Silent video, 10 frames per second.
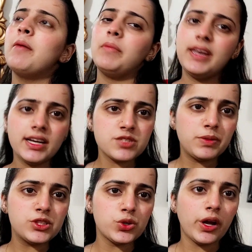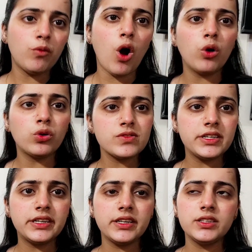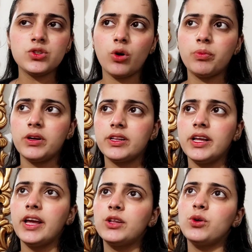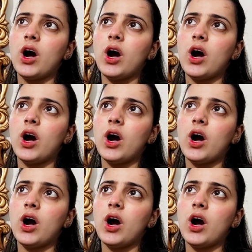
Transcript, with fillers: मेरे हस्बैंड जो है वो आउट ऑफ सिटी जॉब करते हैं तो